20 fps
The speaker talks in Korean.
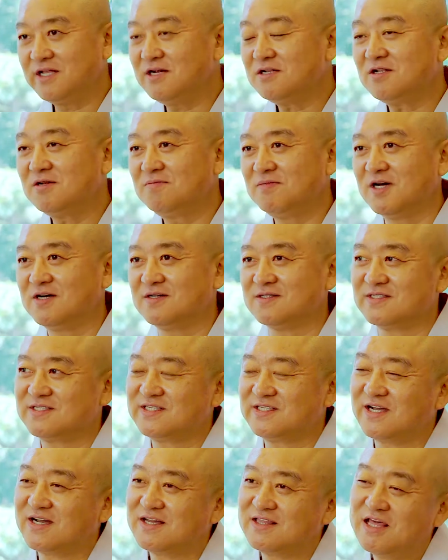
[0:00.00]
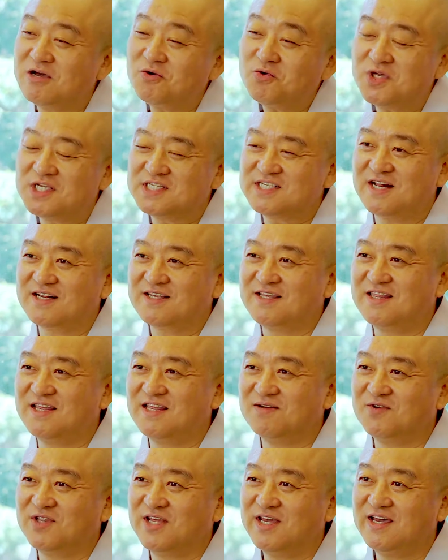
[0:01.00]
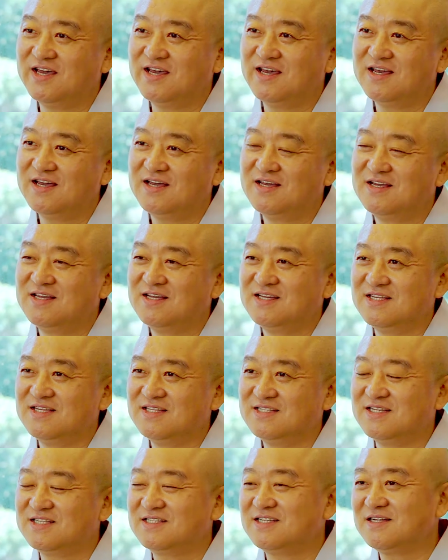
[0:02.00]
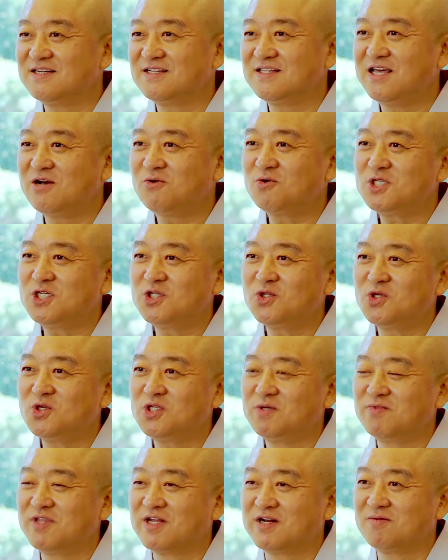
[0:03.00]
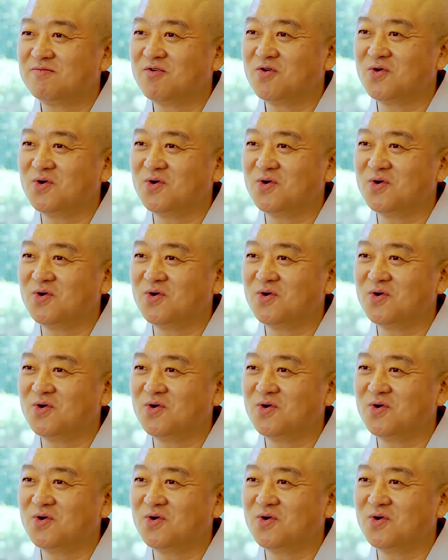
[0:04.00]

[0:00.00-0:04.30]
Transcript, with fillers: 예를 들면 제가 대구에 살기 때문에 이제 저는 대구 신도님들을